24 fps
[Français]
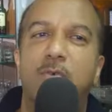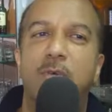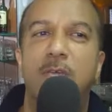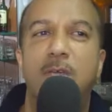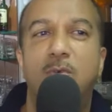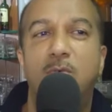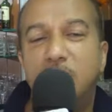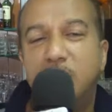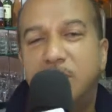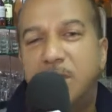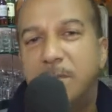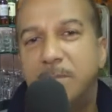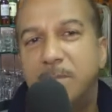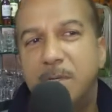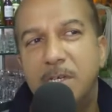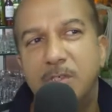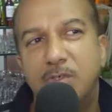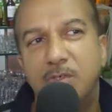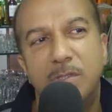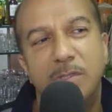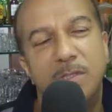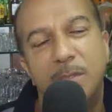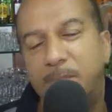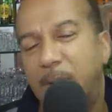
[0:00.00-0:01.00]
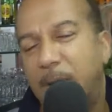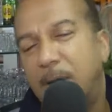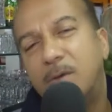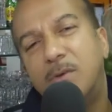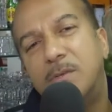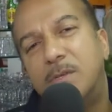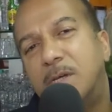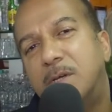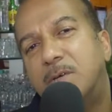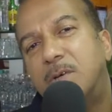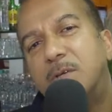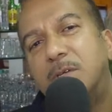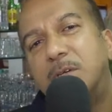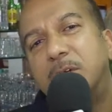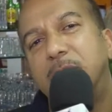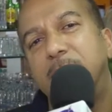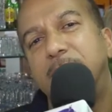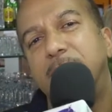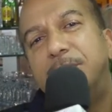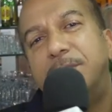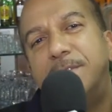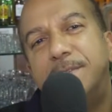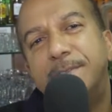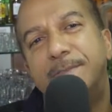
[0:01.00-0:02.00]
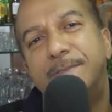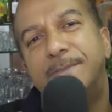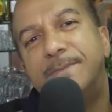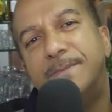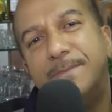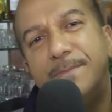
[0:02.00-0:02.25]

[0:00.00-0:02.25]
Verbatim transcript: Donc écoutez bien, je ne dis pas que des conneries.